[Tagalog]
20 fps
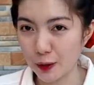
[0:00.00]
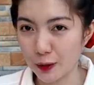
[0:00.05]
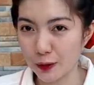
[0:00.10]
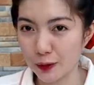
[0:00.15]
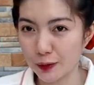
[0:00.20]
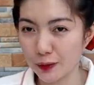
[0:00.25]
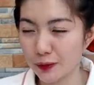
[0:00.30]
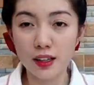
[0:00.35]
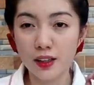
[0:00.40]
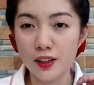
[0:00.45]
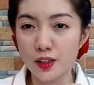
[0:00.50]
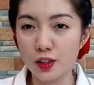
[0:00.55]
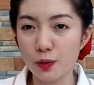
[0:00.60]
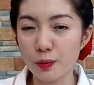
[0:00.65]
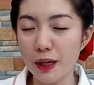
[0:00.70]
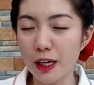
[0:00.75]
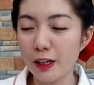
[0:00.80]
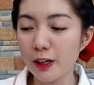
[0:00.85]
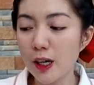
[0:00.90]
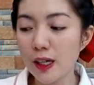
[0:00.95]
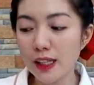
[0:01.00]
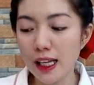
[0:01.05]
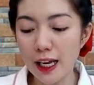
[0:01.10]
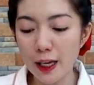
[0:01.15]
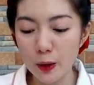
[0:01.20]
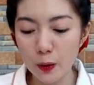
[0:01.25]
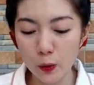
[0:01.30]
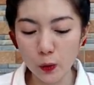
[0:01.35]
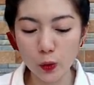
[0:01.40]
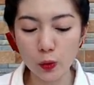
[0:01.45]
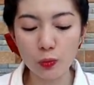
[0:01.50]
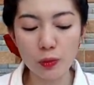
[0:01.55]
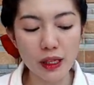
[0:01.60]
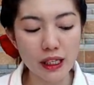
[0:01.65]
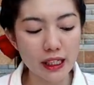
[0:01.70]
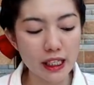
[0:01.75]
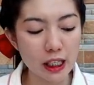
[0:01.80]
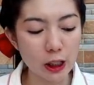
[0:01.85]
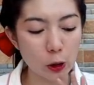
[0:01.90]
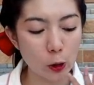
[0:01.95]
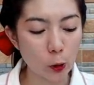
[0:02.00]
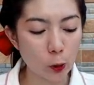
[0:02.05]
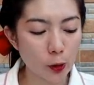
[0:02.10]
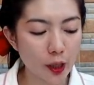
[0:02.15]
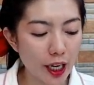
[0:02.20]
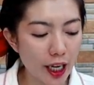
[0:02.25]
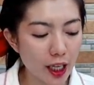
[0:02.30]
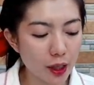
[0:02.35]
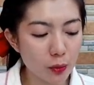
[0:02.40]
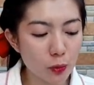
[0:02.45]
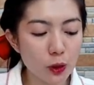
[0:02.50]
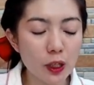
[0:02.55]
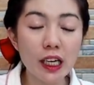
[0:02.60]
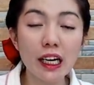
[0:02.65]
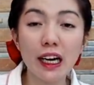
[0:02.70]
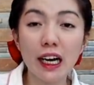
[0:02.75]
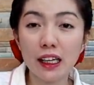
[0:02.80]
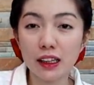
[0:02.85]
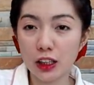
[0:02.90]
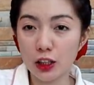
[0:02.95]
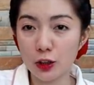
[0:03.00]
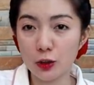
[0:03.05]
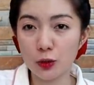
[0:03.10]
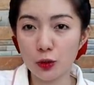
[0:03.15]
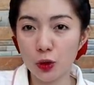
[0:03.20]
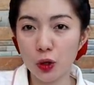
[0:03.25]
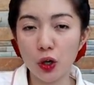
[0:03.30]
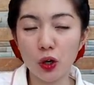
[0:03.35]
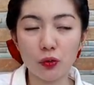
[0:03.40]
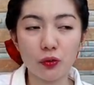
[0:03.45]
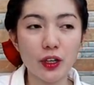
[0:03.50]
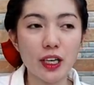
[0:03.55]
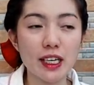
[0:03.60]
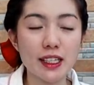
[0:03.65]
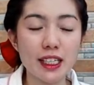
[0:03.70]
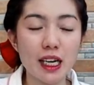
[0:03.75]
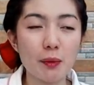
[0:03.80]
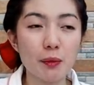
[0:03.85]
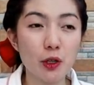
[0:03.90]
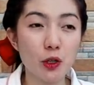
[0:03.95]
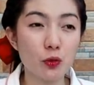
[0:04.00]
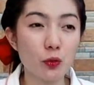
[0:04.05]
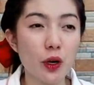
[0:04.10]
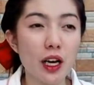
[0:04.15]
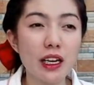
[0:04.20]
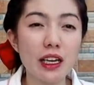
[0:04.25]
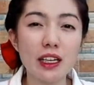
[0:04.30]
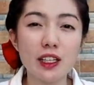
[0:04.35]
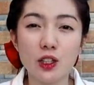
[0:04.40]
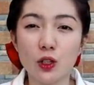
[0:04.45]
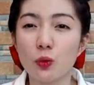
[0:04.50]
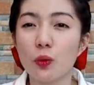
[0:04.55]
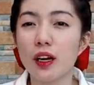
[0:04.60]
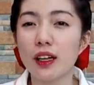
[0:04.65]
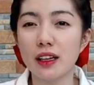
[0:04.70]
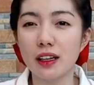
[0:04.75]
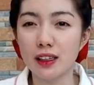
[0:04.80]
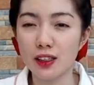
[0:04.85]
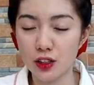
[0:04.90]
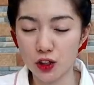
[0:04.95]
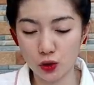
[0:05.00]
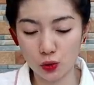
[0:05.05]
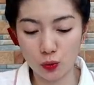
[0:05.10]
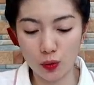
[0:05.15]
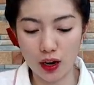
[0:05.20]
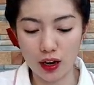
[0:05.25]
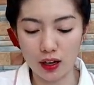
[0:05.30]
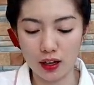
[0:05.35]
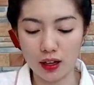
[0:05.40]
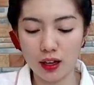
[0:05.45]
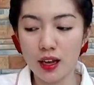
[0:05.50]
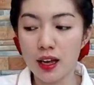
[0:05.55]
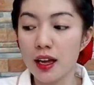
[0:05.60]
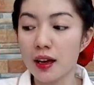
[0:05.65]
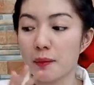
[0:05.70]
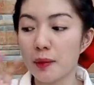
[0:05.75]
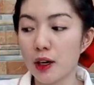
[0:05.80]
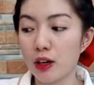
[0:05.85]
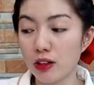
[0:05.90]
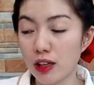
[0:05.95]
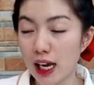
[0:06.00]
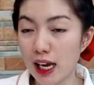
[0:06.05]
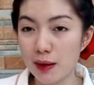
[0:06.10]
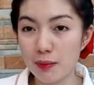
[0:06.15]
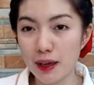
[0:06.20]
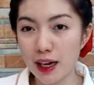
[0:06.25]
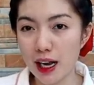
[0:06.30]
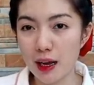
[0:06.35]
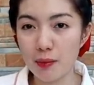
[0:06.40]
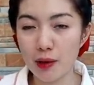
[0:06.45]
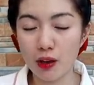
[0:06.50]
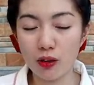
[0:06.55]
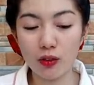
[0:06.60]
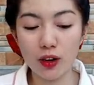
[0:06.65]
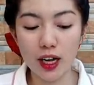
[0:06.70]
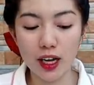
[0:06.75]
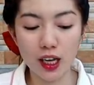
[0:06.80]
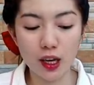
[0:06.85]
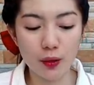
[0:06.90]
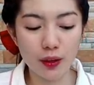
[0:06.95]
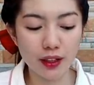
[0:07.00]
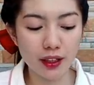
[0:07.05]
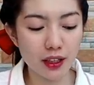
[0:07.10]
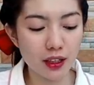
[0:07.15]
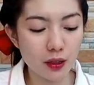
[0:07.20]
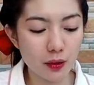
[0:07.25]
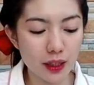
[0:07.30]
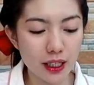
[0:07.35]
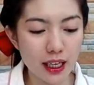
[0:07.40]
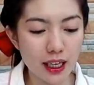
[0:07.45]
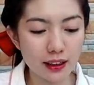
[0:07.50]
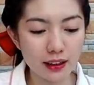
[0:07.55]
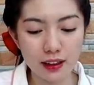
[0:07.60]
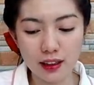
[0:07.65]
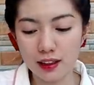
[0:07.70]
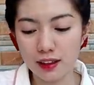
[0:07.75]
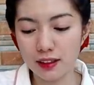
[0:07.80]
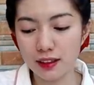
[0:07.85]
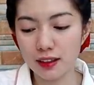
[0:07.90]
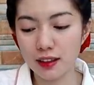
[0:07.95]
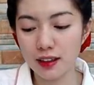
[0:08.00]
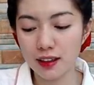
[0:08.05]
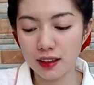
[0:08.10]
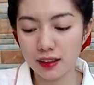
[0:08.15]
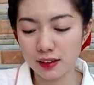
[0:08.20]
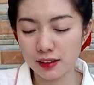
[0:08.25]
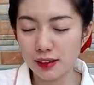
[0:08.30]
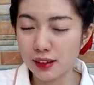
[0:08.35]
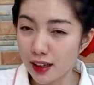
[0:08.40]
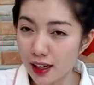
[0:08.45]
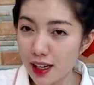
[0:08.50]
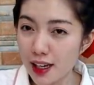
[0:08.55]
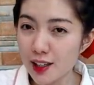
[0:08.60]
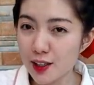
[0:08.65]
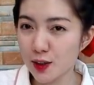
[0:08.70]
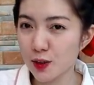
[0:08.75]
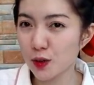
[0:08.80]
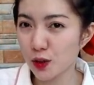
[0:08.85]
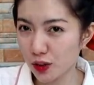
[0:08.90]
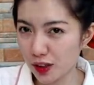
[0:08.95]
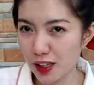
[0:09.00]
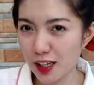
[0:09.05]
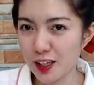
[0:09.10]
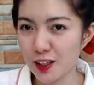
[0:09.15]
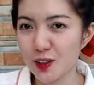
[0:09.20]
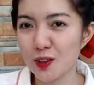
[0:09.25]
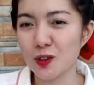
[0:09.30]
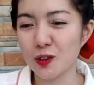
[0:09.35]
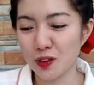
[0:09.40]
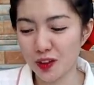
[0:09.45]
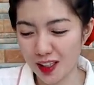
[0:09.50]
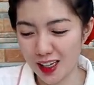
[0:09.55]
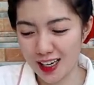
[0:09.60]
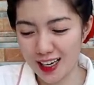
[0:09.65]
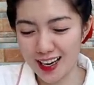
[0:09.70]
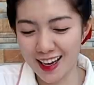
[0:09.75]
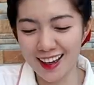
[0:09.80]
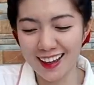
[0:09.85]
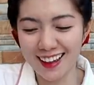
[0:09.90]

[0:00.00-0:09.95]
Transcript: ko. So, meron na tayong tubig dito. Unahin muna natin yung coffee. Yung sabi yun, 1 is to 1 is to 1. Pero dahil marami kong gagawin, gagawin natin 3 is to 3 is to 3.